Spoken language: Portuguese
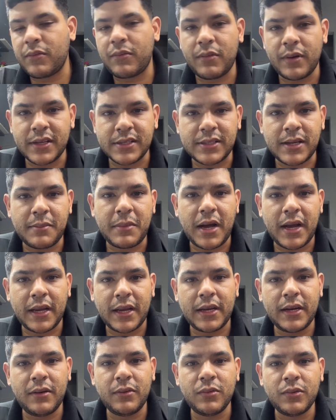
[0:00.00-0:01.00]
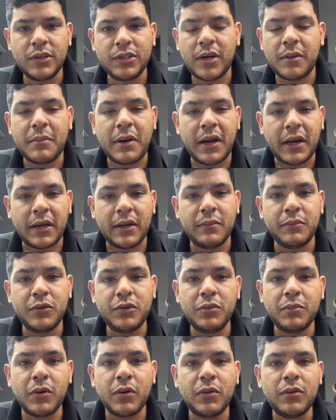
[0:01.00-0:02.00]
com essa máquina hoje, é uma máquina
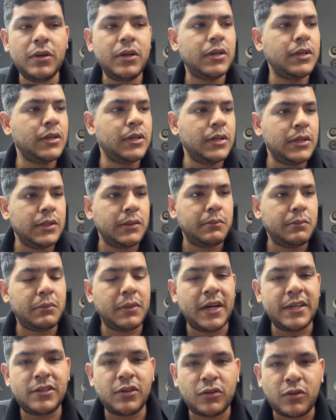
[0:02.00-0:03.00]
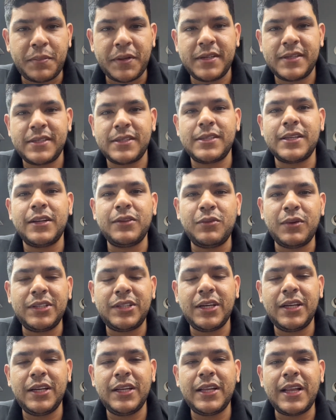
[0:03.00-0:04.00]
muito boa, mas eu estou precisando de uma
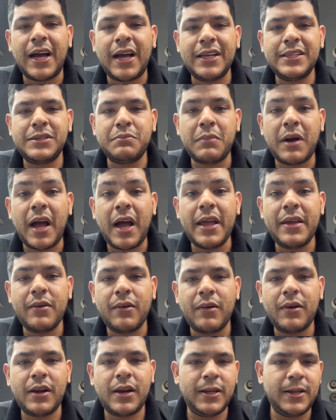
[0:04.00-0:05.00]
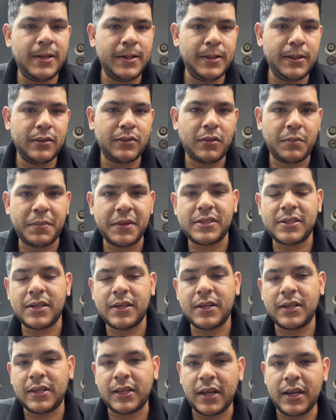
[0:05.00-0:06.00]
agilidade maior ainda, estou
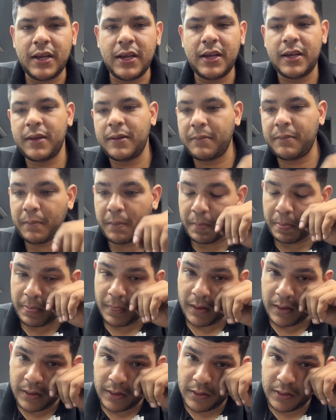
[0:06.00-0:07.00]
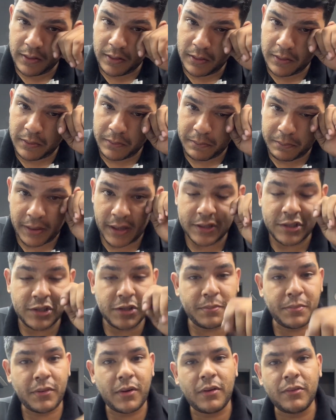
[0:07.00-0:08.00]
pensando até em
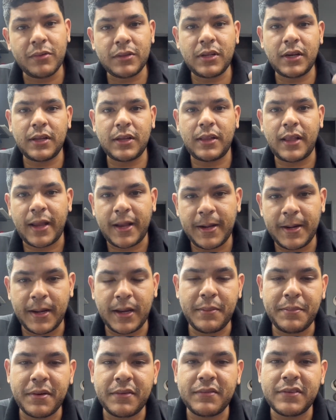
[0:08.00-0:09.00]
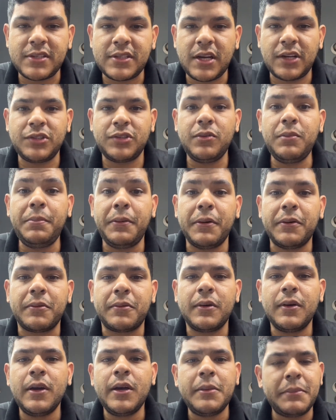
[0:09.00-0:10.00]
partir para uma outra técnica aí para ver se ajuda um
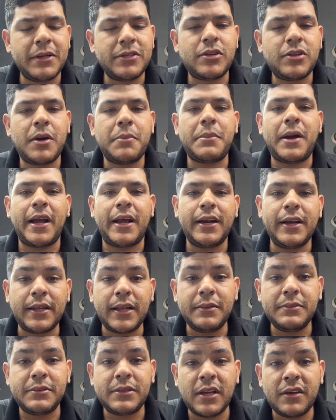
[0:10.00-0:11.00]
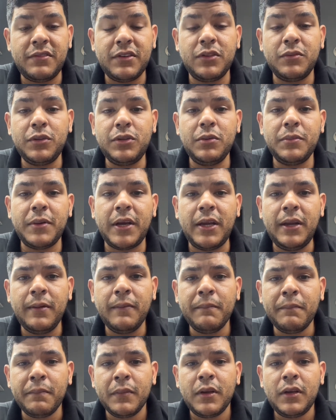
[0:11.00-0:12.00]
pouco. Mas é uma máquina que tem me servido muito bem.
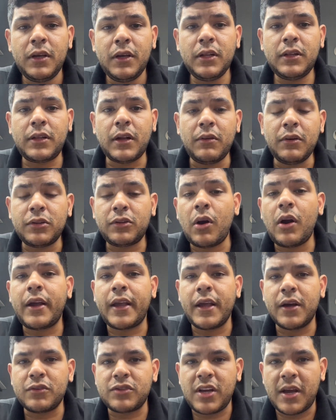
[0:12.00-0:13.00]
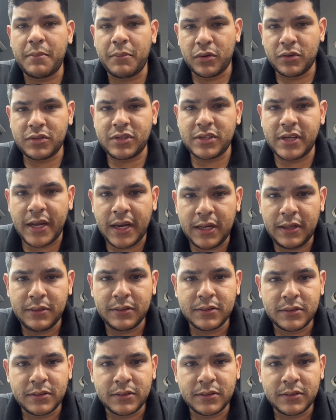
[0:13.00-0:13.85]
Então eu troquei os rebolos dela,